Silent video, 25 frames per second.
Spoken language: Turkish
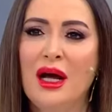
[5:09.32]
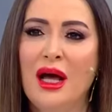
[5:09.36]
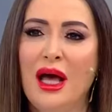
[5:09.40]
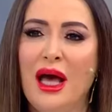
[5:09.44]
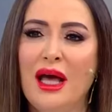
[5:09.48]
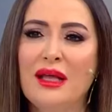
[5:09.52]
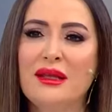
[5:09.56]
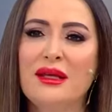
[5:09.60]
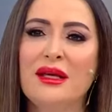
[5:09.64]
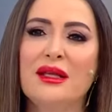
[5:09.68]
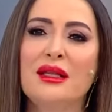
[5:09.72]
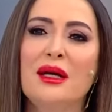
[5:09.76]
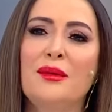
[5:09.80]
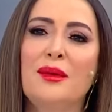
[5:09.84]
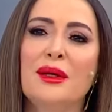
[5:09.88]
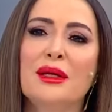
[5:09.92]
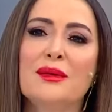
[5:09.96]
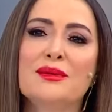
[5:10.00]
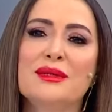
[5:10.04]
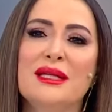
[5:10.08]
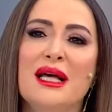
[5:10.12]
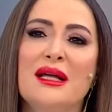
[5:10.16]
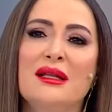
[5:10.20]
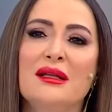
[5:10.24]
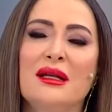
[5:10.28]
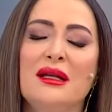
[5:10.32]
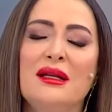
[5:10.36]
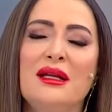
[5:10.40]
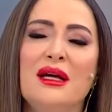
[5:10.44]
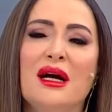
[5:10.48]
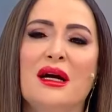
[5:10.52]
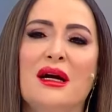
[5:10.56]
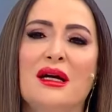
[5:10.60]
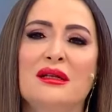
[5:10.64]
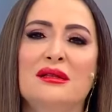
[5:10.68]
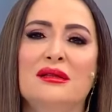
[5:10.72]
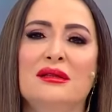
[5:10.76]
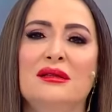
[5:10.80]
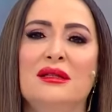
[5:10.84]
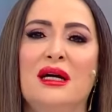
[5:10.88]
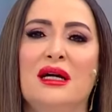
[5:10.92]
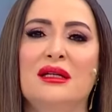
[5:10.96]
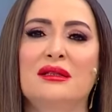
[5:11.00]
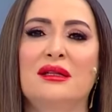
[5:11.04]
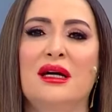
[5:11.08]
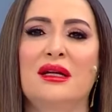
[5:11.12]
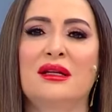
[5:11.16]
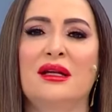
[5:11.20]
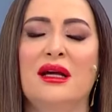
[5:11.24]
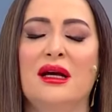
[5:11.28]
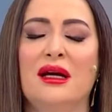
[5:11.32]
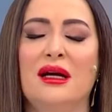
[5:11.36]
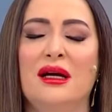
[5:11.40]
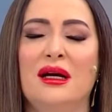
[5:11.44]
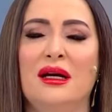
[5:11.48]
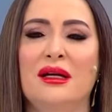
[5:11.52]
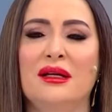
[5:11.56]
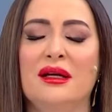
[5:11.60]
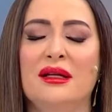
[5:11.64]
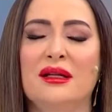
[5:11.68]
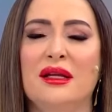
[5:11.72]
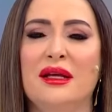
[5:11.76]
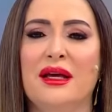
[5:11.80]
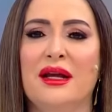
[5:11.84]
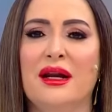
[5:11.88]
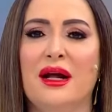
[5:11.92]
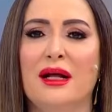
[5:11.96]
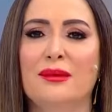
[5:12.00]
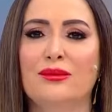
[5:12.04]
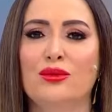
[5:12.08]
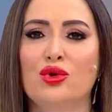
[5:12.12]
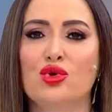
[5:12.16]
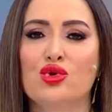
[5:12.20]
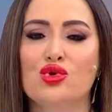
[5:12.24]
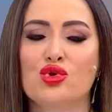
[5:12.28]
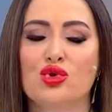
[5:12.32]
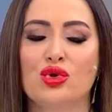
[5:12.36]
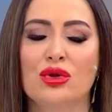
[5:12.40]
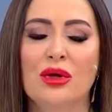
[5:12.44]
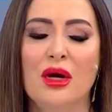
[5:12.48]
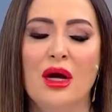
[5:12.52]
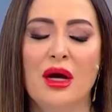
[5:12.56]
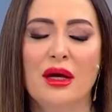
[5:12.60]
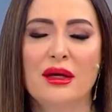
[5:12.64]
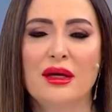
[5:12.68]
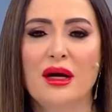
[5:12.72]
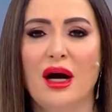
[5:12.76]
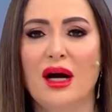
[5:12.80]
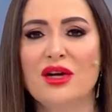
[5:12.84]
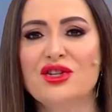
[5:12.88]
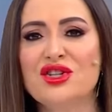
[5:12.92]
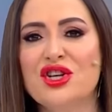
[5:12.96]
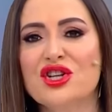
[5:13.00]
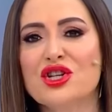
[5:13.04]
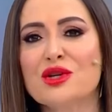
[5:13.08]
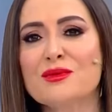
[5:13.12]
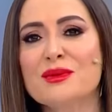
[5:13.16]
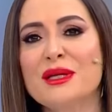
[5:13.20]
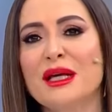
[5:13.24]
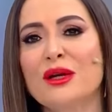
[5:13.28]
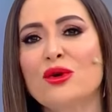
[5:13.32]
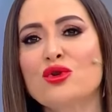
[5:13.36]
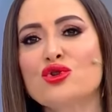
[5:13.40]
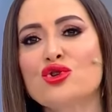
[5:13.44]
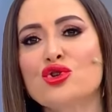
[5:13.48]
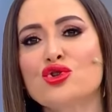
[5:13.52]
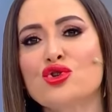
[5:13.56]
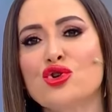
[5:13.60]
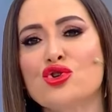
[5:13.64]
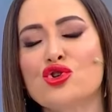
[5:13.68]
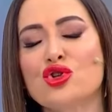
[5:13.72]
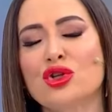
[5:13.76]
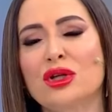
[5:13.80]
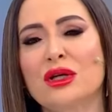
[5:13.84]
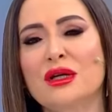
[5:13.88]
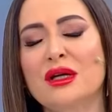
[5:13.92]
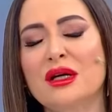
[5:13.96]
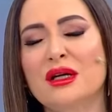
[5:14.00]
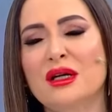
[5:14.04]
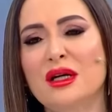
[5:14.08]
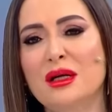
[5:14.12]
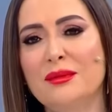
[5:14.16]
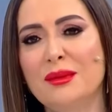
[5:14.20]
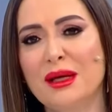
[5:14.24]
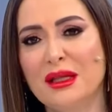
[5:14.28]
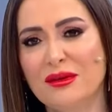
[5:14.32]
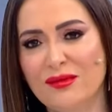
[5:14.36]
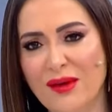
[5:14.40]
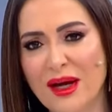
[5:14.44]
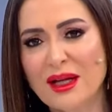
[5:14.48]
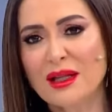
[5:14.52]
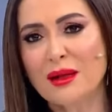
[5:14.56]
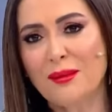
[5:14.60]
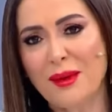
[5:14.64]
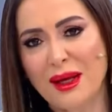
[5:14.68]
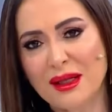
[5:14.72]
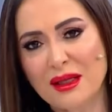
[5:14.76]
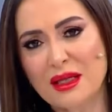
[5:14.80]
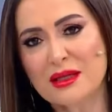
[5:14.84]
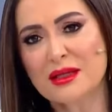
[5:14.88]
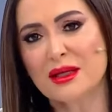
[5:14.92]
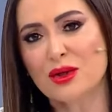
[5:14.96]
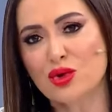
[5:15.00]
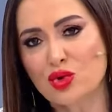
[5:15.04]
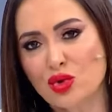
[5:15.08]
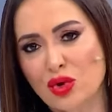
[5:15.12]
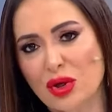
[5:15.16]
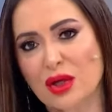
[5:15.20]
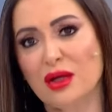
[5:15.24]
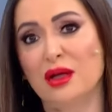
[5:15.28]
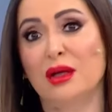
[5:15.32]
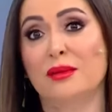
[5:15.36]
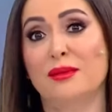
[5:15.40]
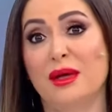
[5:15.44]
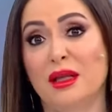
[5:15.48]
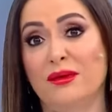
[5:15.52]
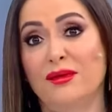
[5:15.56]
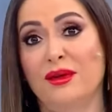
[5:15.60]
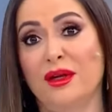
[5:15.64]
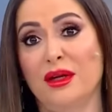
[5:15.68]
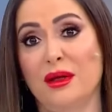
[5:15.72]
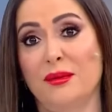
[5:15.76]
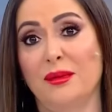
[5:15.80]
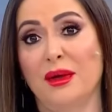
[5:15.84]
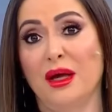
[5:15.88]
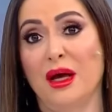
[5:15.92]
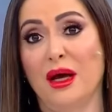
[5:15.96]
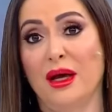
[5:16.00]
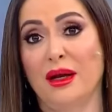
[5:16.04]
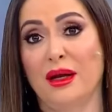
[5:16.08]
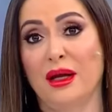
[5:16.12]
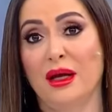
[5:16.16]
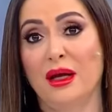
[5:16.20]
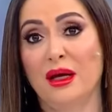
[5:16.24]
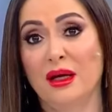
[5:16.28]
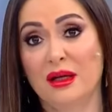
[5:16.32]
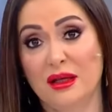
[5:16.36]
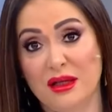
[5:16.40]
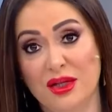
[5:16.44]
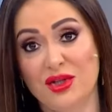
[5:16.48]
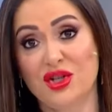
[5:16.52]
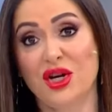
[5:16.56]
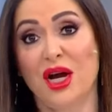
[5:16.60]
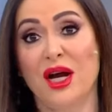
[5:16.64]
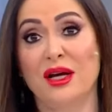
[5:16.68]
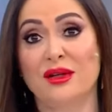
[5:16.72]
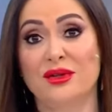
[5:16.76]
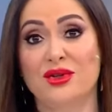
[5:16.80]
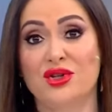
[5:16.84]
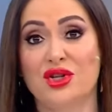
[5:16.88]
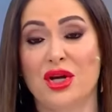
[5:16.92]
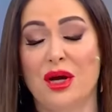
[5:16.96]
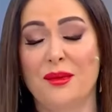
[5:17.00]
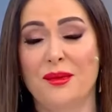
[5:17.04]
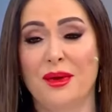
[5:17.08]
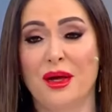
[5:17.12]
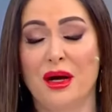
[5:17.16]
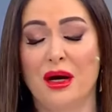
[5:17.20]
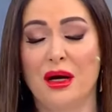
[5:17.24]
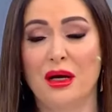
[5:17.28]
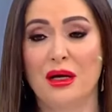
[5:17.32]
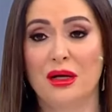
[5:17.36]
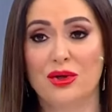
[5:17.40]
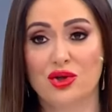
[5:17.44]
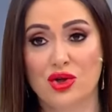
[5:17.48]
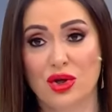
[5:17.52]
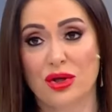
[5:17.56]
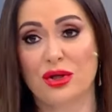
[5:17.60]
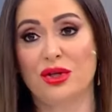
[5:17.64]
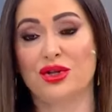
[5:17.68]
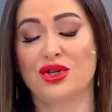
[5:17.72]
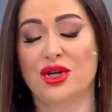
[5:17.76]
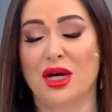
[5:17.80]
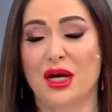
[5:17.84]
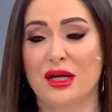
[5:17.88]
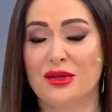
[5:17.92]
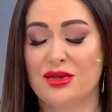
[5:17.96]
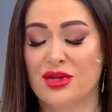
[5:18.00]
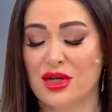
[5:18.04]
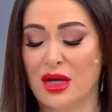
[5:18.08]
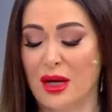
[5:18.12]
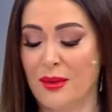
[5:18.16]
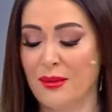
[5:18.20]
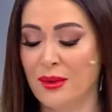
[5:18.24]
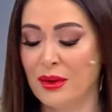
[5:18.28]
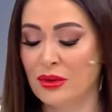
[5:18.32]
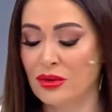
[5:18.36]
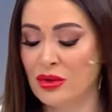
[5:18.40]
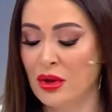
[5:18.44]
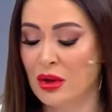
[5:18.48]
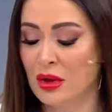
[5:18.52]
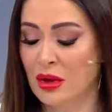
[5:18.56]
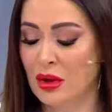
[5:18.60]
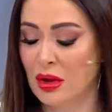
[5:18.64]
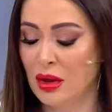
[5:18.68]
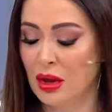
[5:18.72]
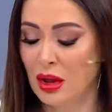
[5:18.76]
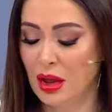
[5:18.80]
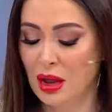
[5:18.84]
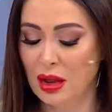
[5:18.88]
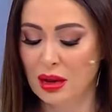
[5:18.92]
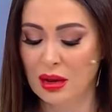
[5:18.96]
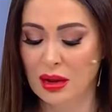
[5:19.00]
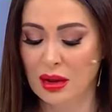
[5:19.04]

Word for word: E Didem Hanım sen niye kadınlardan e, yana yer almıyorsun? Ya Ayşe'cim sen önce çocuklarına kıymet ver de ben de sana sonra kıymet vereyim yani. Rica edeceğim ya. Çok rica edeceğim. Allah